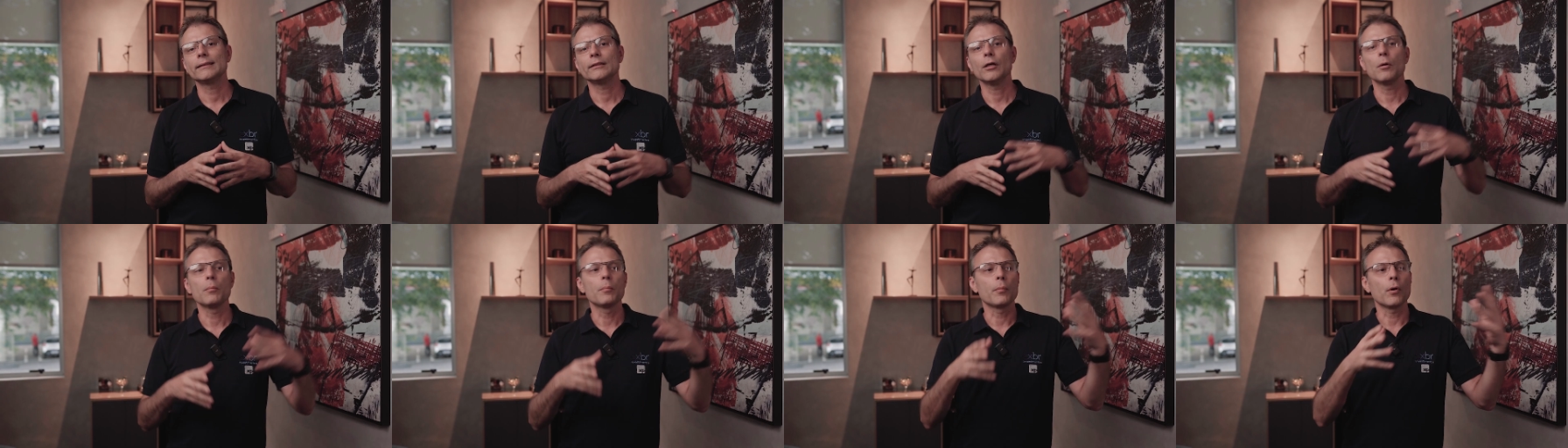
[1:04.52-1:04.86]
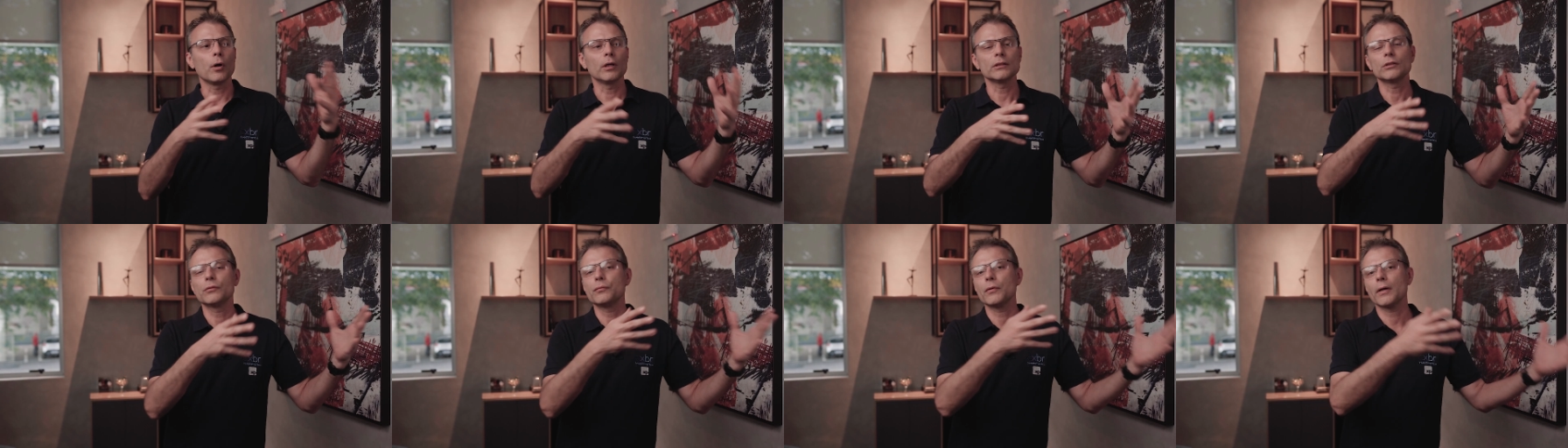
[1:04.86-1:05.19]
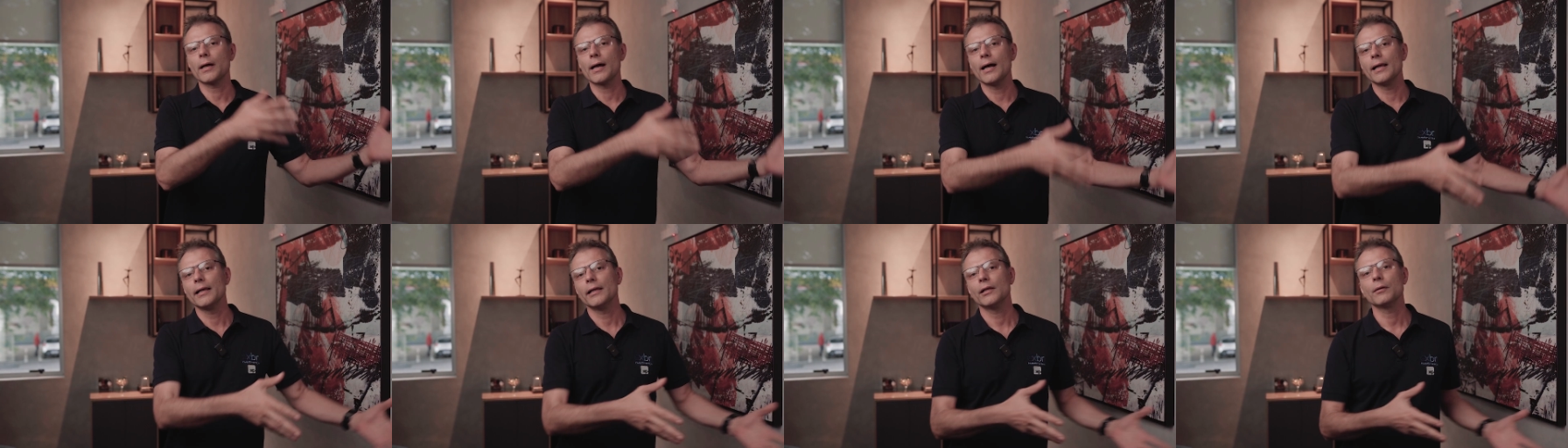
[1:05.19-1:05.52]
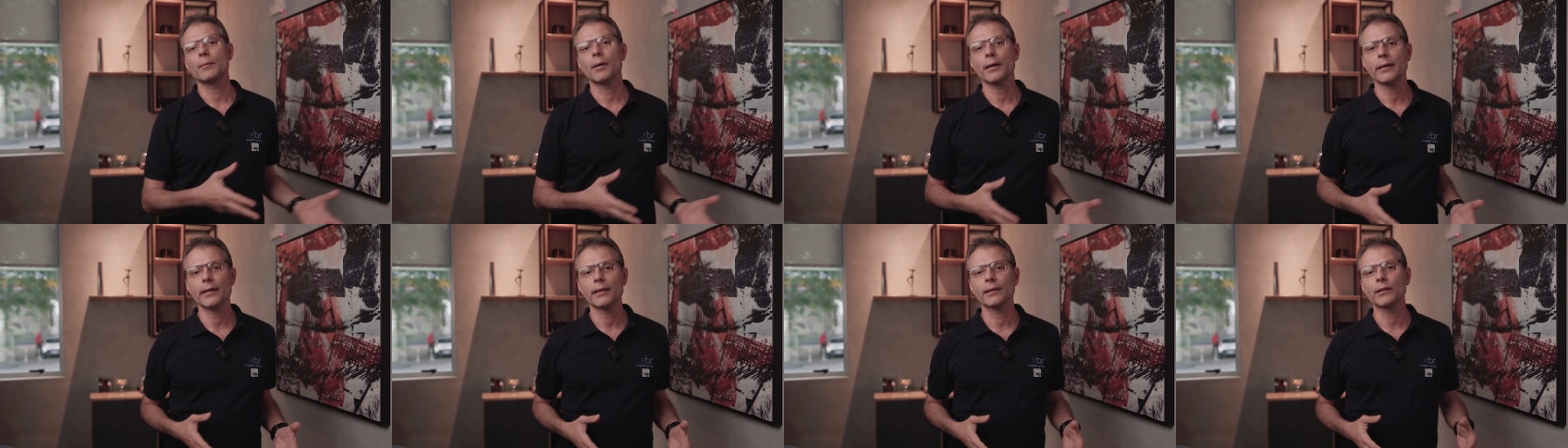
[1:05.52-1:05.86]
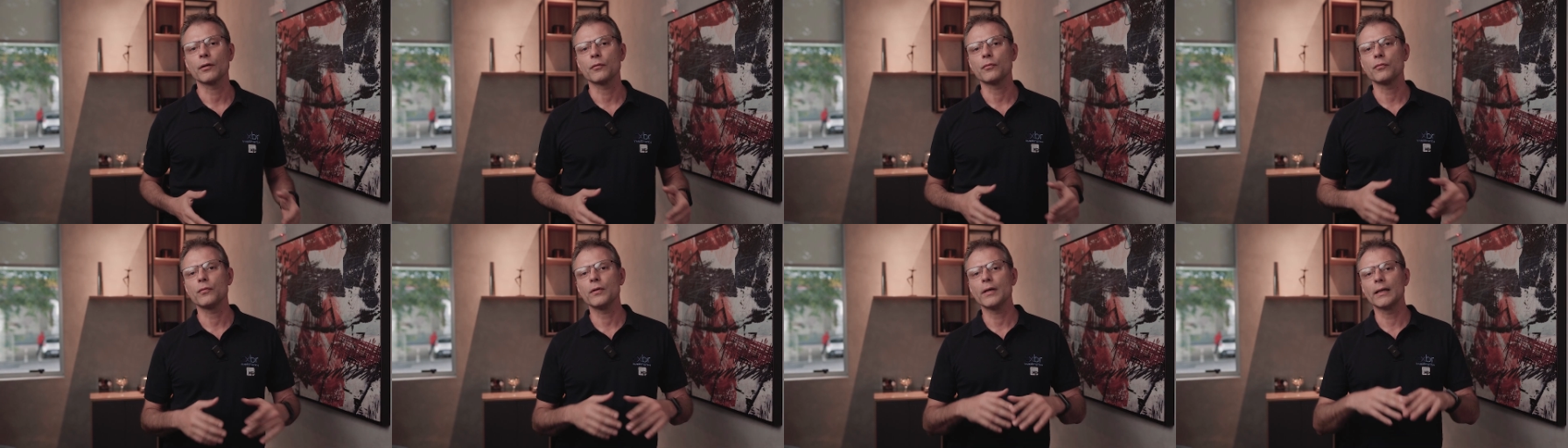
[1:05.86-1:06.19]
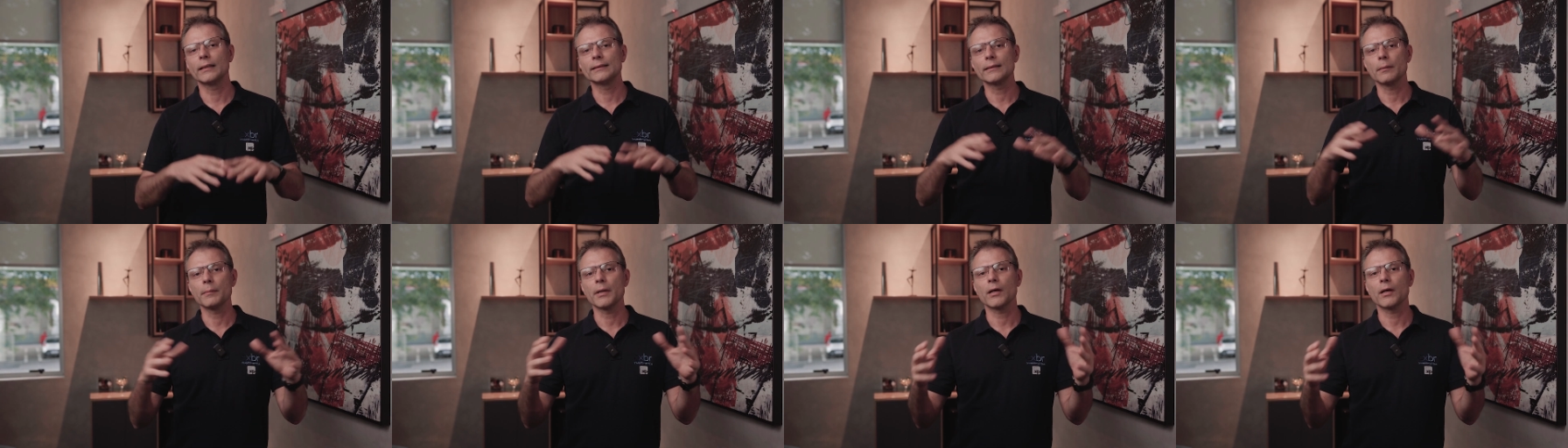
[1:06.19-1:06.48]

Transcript: Se eu posso ficar ali numa renda fixa,